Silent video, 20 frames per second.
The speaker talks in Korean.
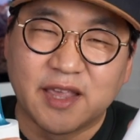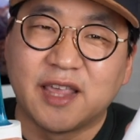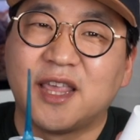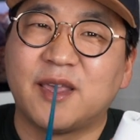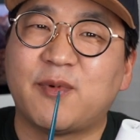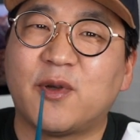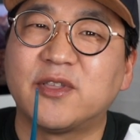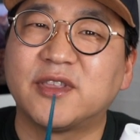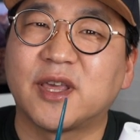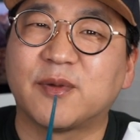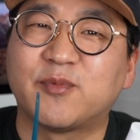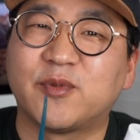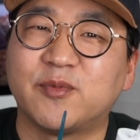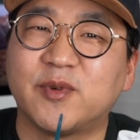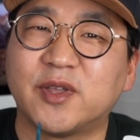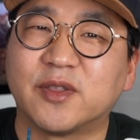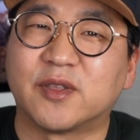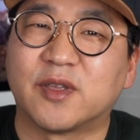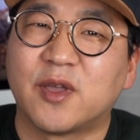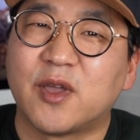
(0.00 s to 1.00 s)
이번
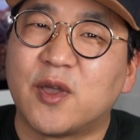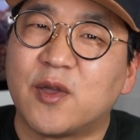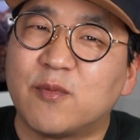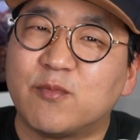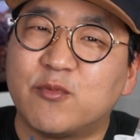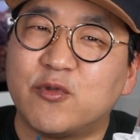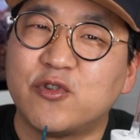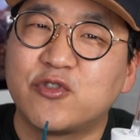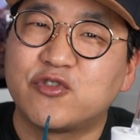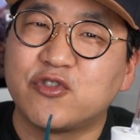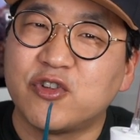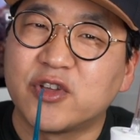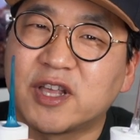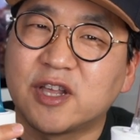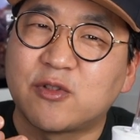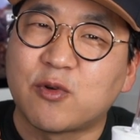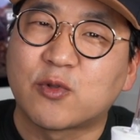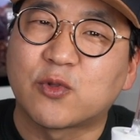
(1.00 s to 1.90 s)
제품은 물줄기